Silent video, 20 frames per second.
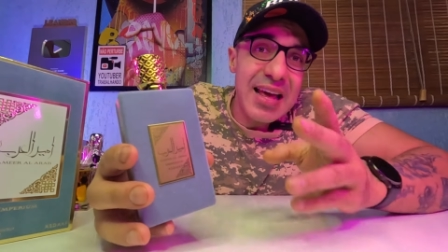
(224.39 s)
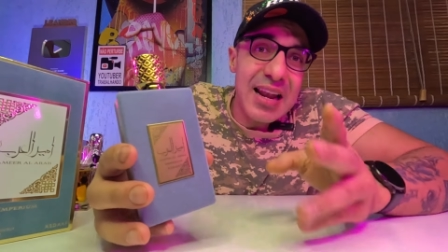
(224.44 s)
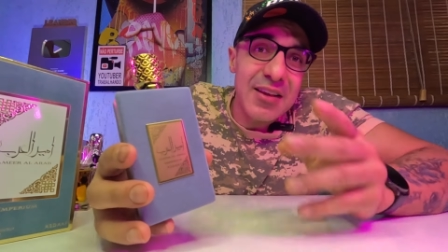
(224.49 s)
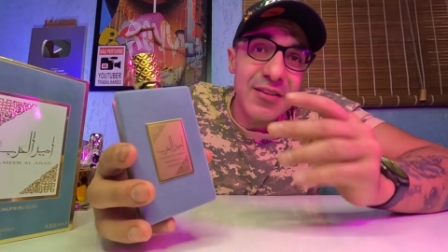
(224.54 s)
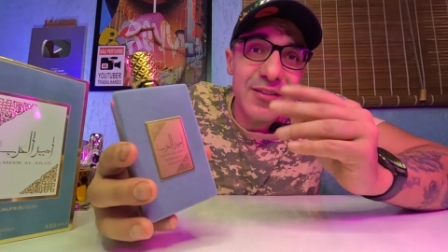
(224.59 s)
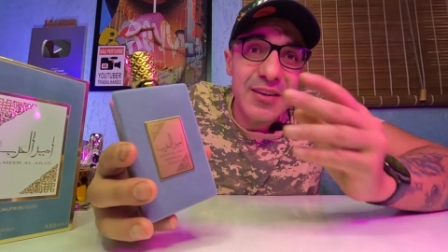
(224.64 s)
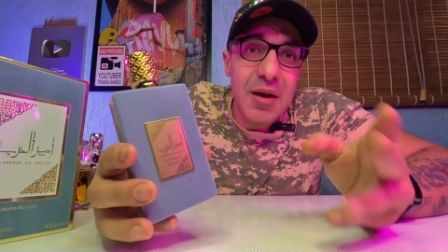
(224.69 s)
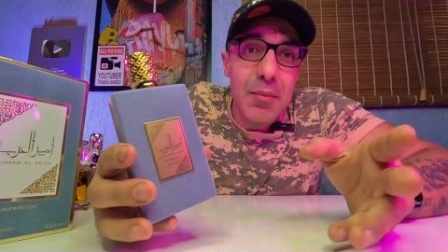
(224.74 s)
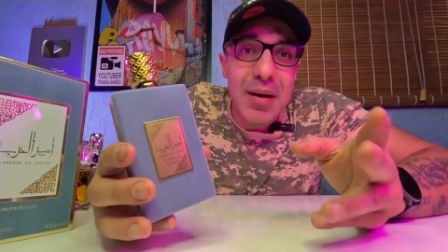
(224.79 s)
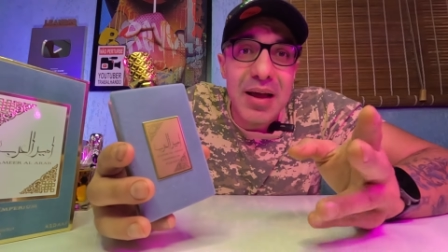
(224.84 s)

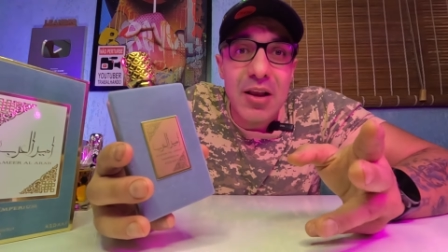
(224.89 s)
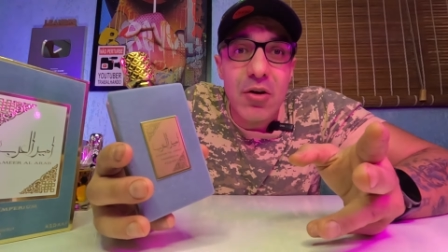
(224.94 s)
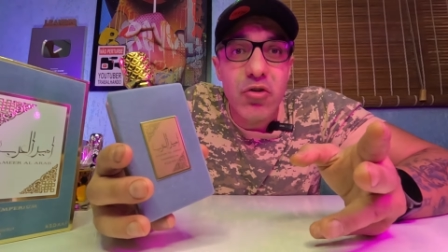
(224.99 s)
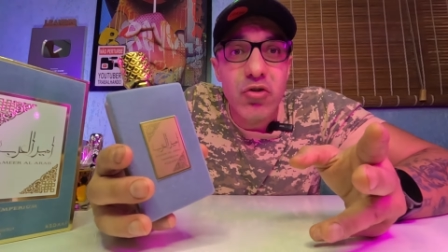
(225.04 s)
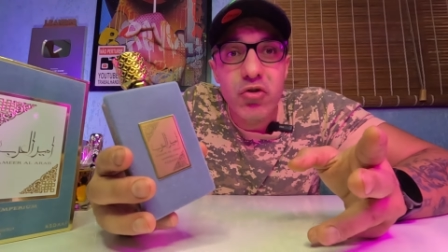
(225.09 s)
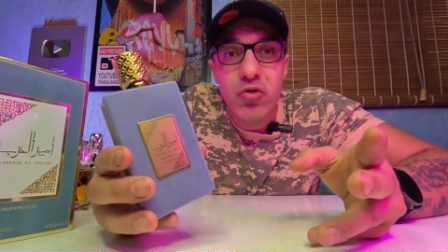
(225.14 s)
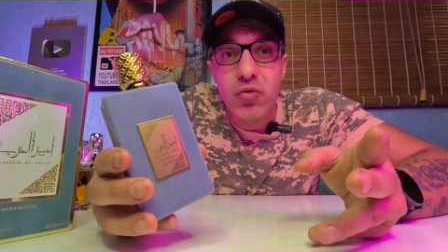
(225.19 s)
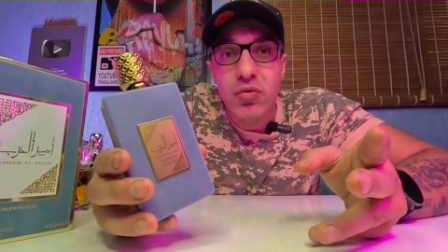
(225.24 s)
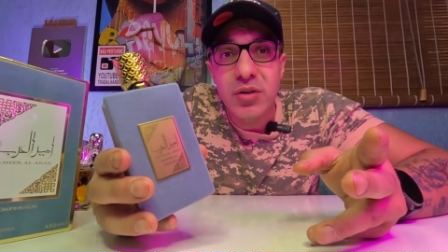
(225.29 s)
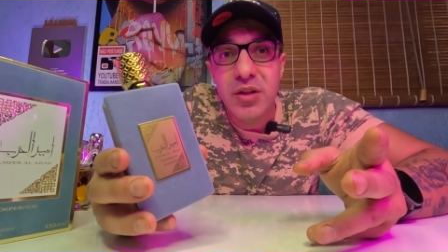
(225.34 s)
elas
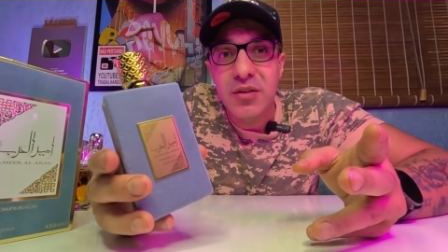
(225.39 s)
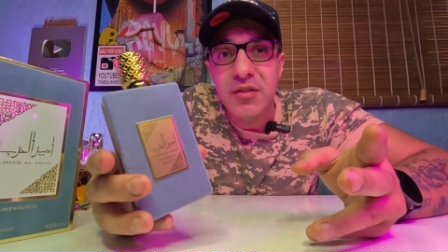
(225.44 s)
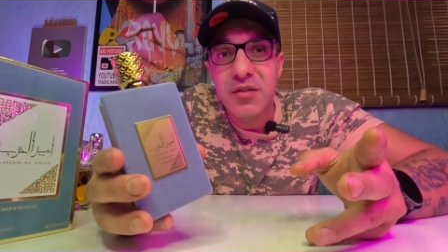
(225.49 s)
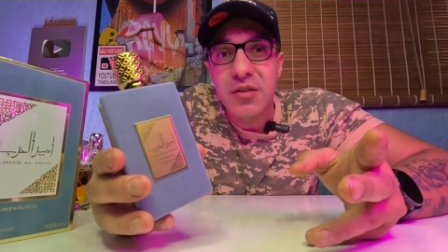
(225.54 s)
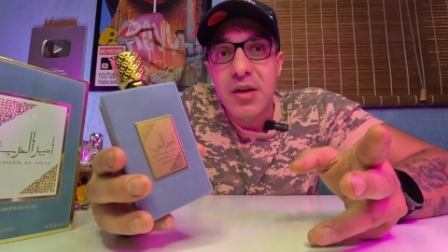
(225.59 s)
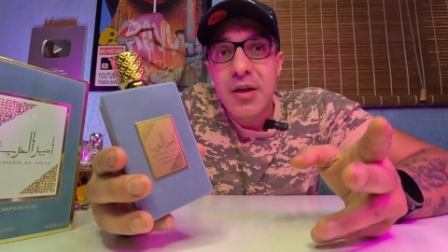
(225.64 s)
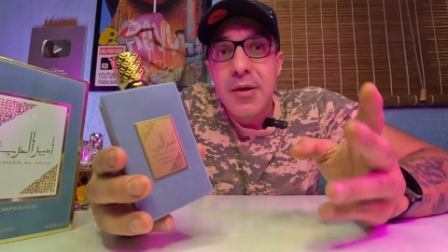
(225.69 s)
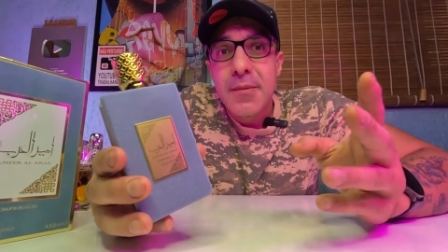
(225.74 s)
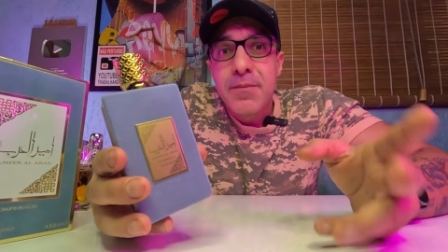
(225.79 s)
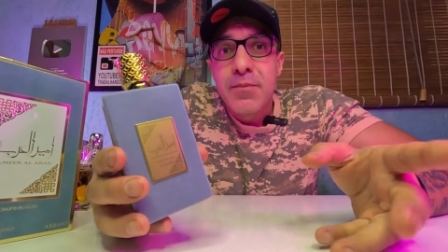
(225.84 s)
trabalham
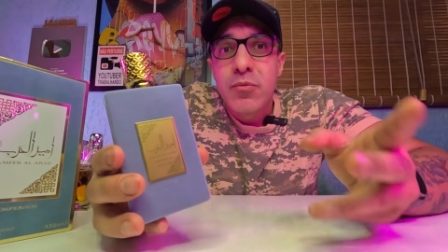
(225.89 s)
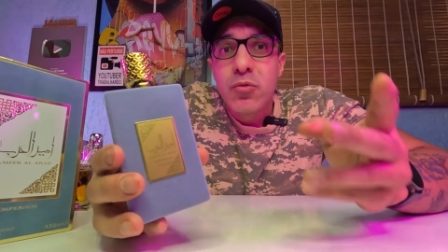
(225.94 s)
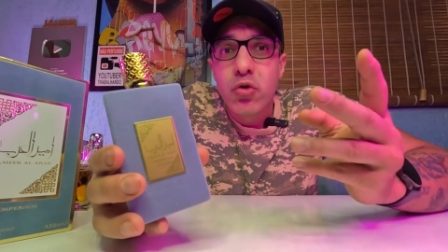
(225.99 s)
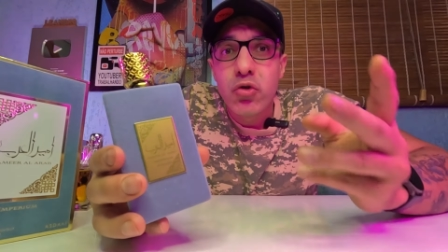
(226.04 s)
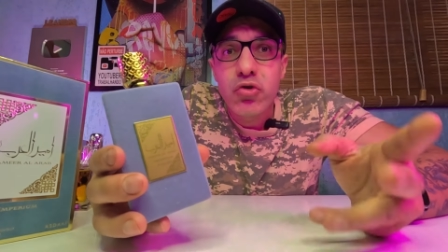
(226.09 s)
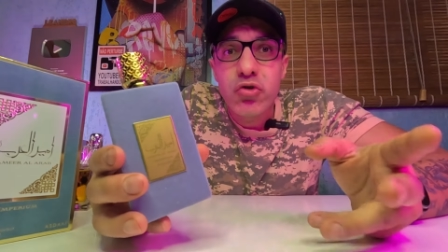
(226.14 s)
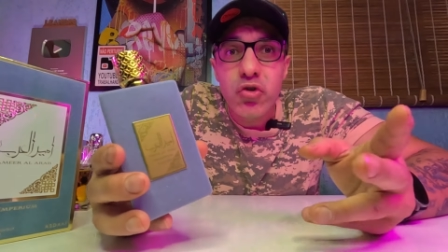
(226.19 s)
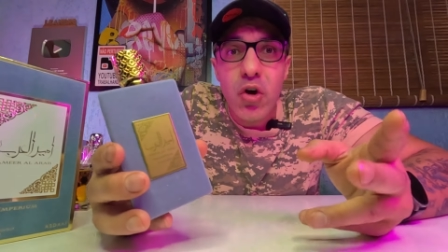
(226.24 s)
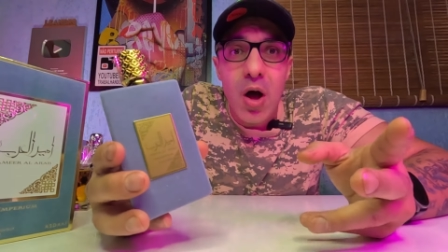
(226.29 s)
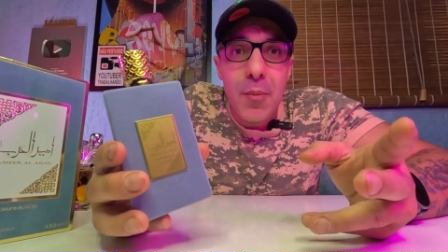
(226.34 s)
juntas
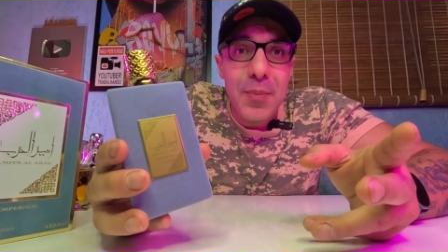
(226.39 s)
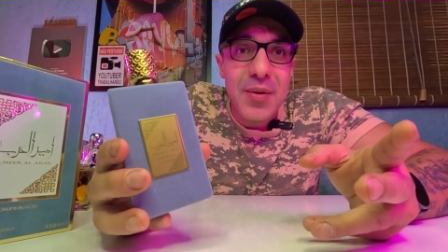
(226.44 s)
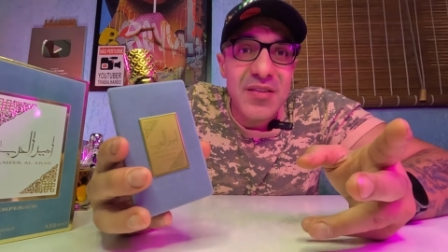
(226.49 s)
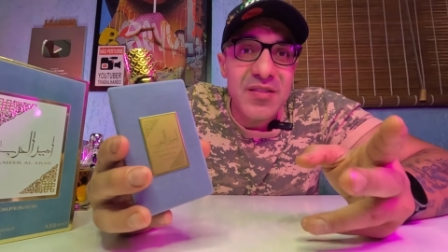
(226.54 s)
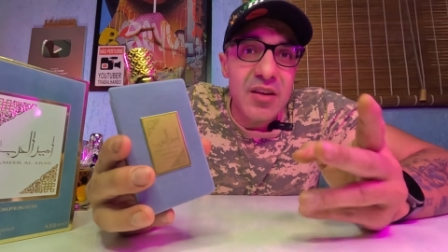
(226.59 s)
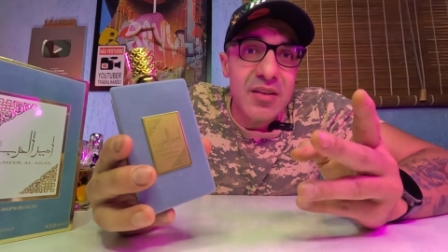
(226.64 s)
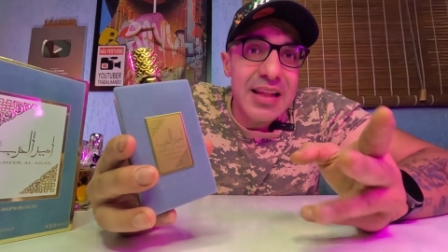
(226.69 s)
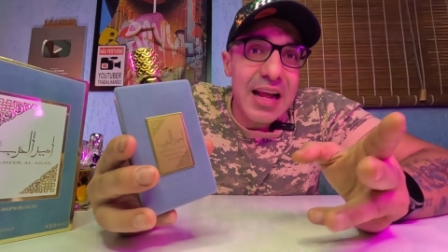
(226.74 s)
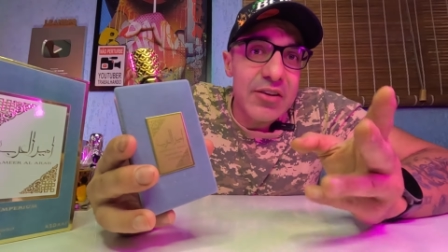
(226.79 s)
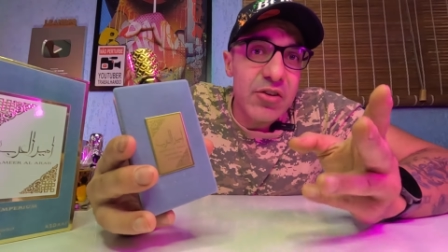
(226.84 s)
no shopping
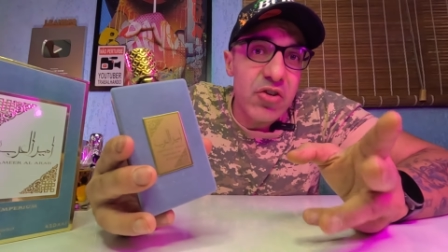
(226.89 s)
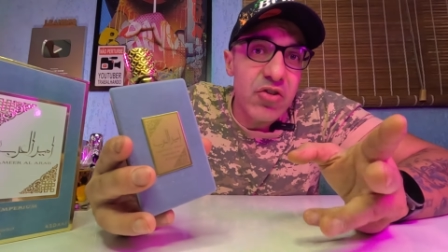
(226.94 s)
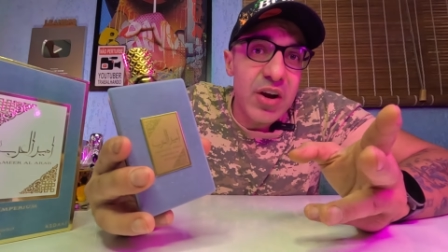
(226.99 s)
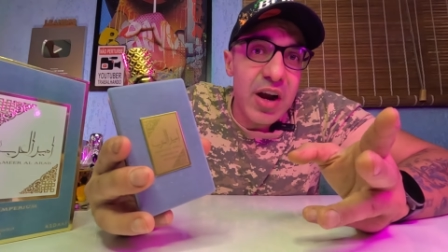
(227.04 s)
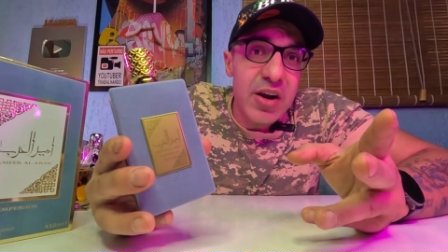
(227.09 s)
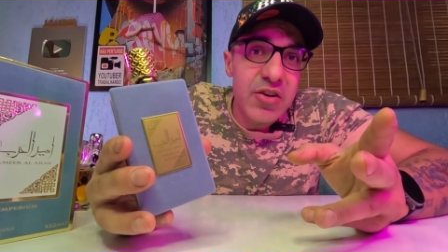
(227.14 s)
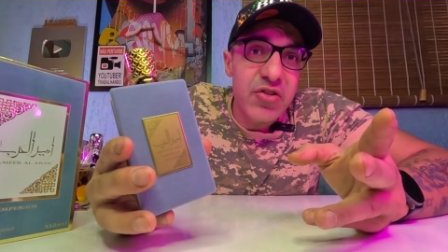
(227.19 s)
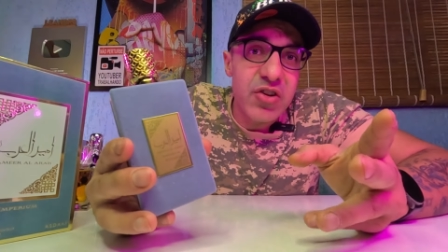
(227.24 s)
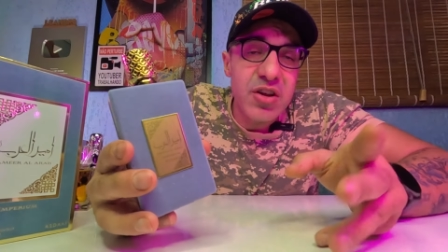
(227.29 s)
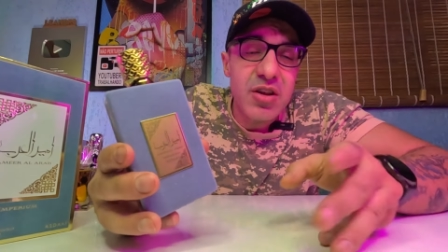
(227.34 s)
Cidade
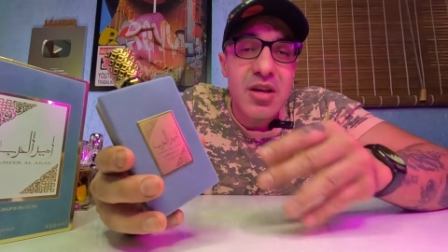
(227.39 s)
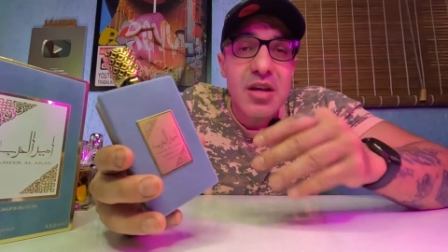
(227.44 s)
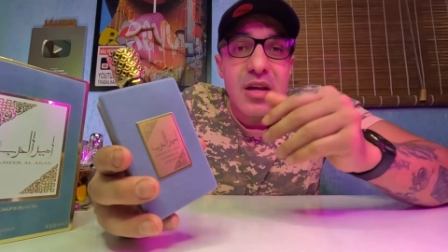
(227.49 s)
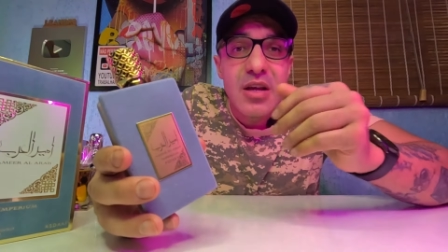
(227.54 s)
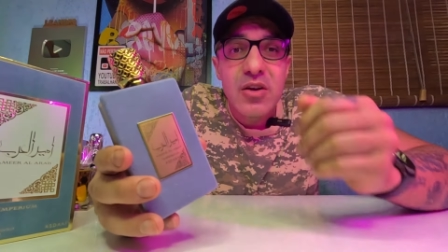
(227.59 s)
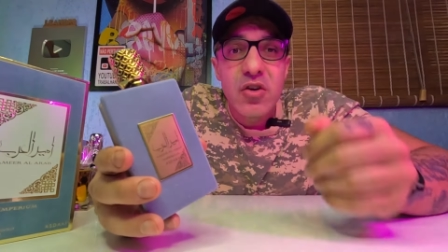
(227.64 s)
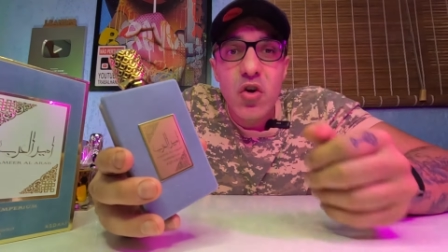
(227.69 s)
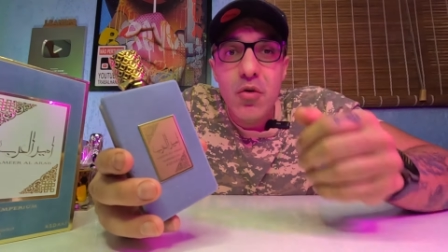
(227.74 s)
Jardim,